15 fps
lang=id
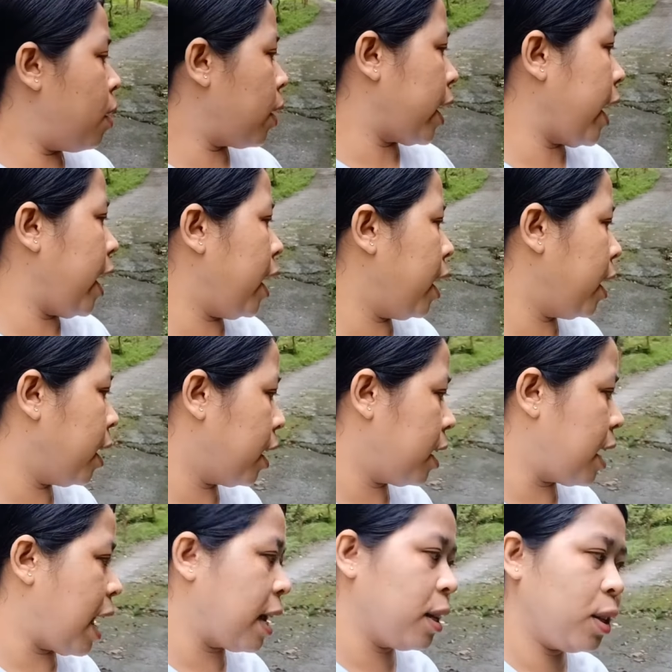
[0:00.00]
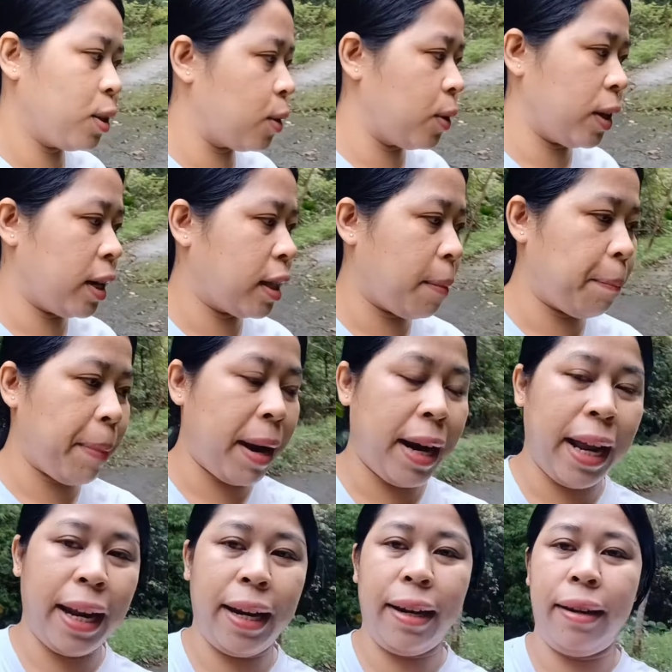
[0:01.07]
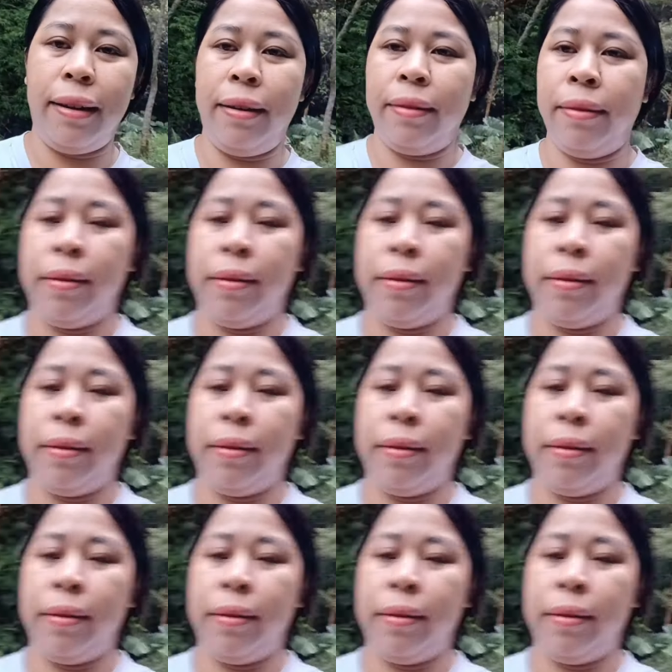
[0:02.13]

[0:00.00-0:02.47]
oke langsung kita panen